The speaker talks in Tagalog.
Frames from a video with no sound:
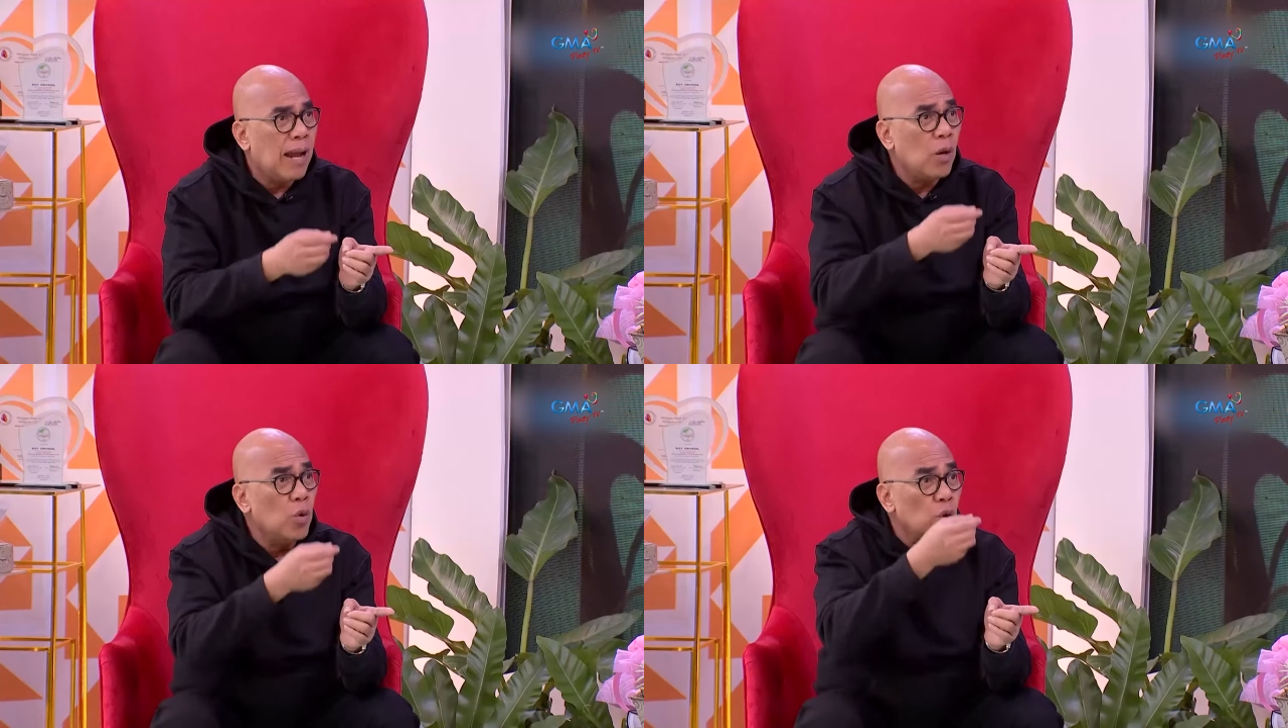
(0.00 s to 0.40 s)

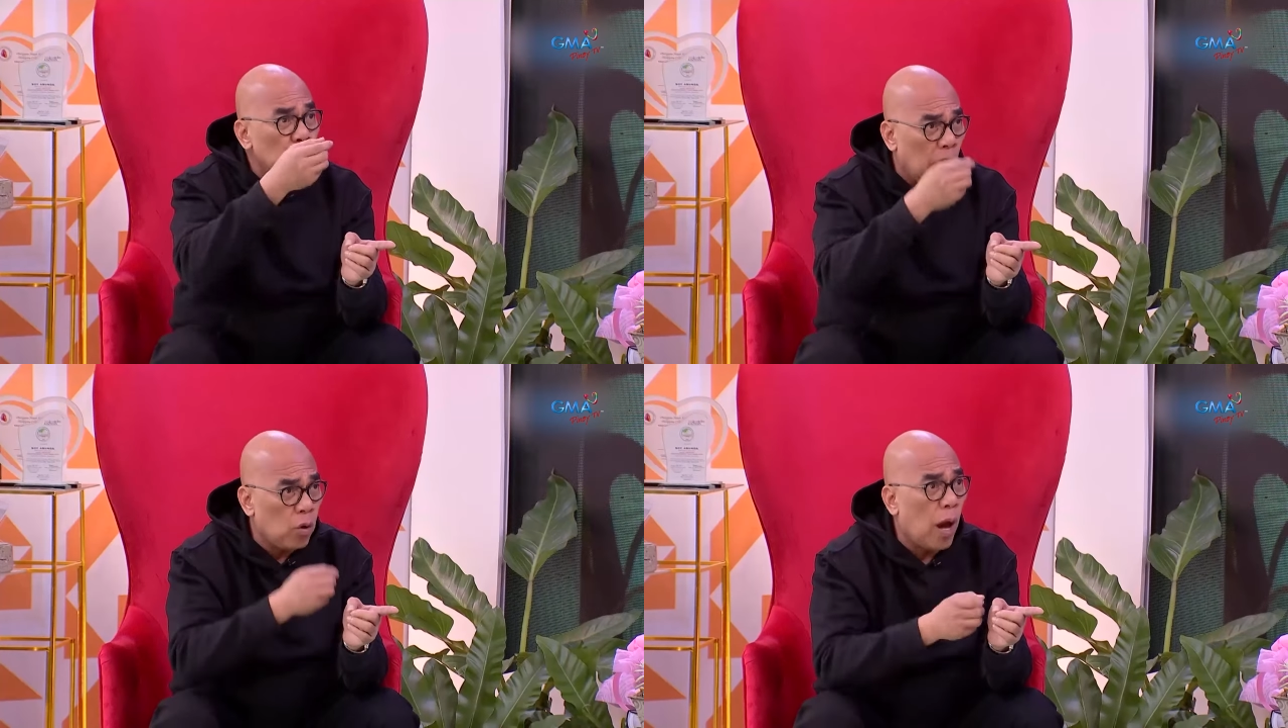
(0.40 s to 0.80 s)

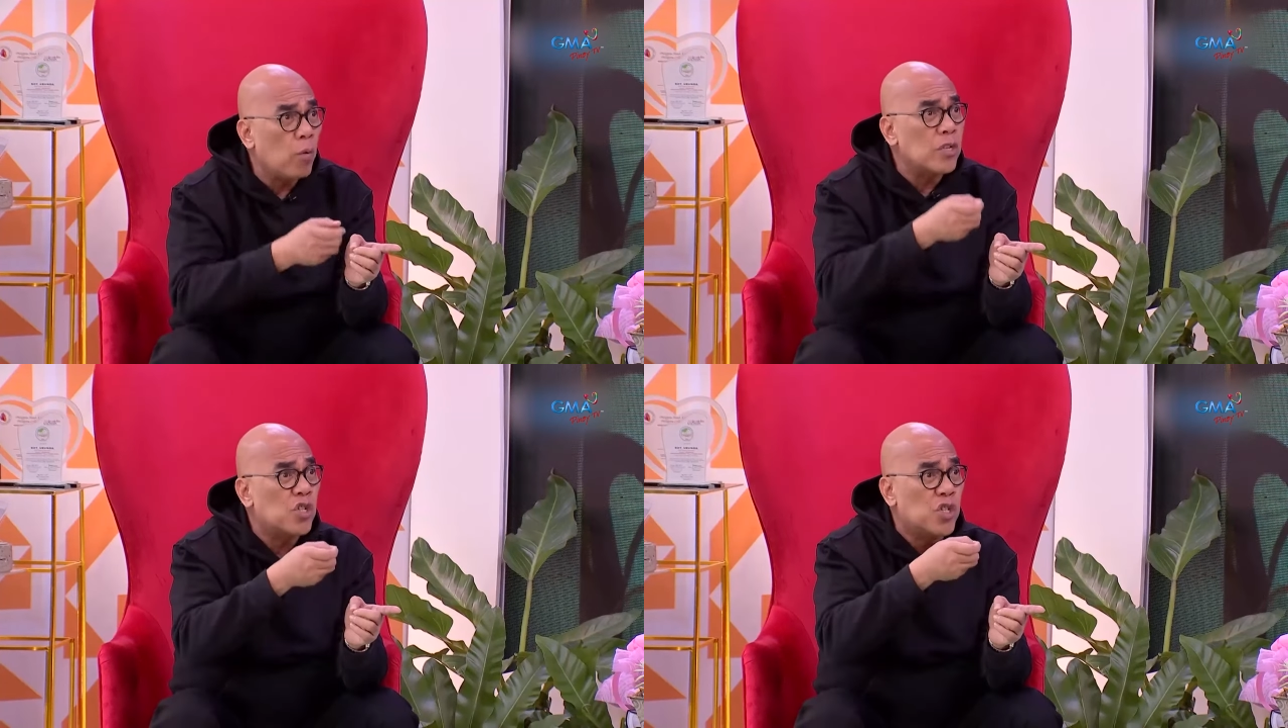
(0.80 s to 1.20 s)
Nalunod ako.
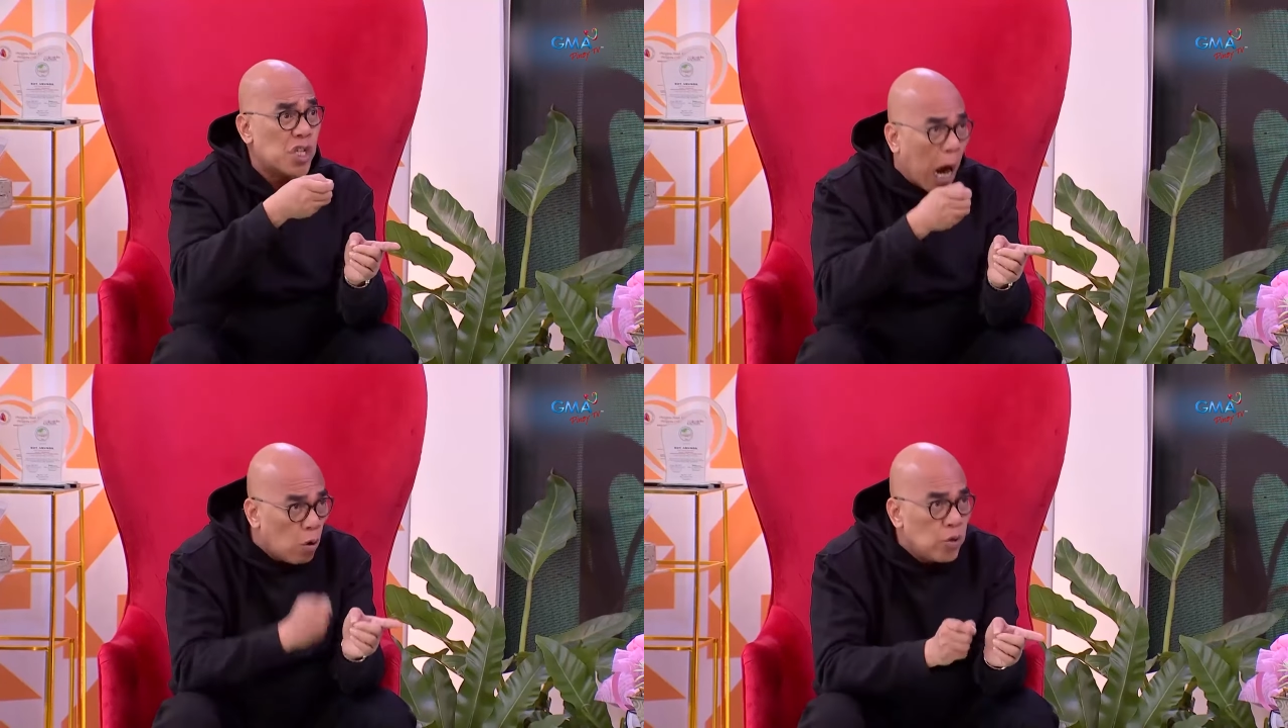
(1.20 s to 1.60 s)
I was
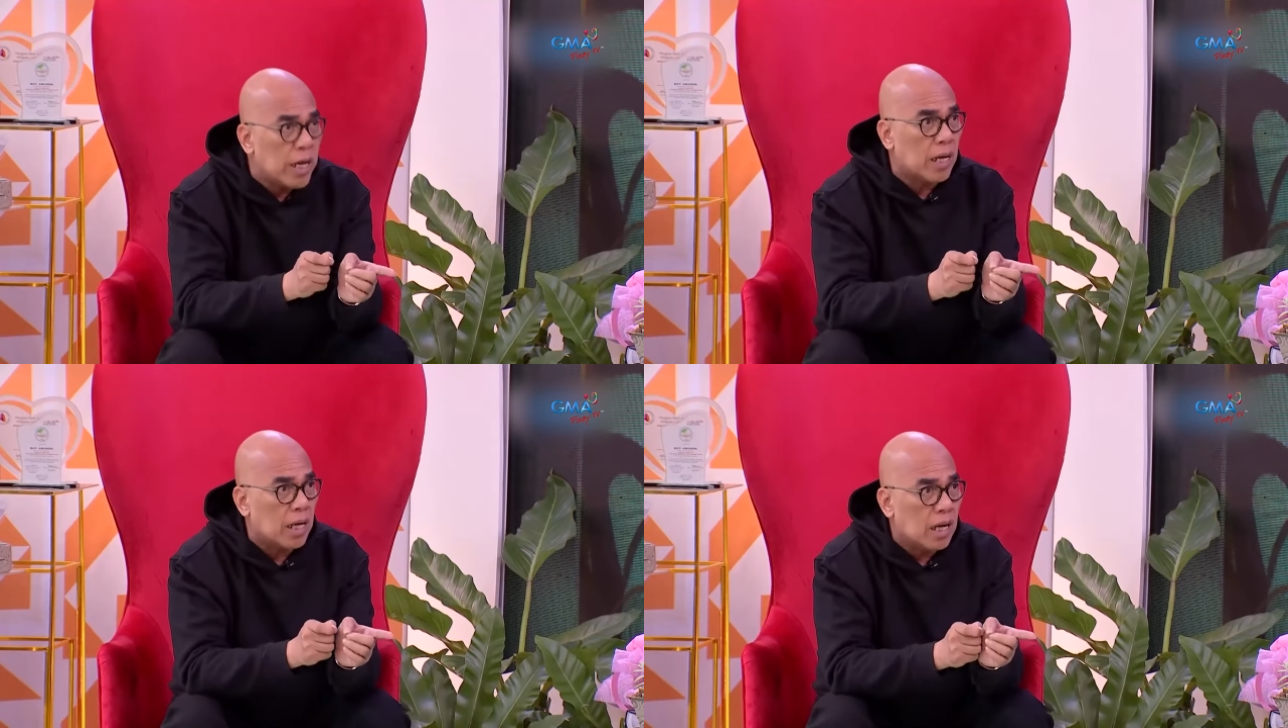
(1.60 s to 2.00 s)
yes.
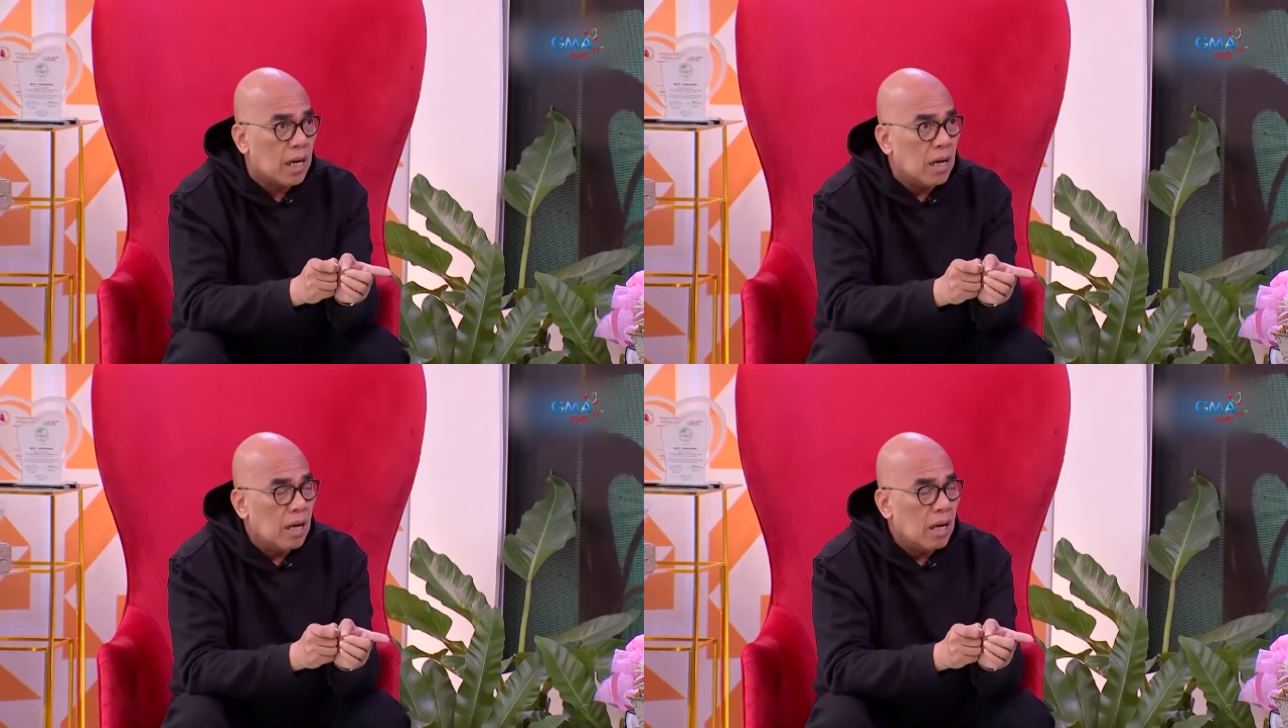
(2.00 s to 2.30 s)
drowning.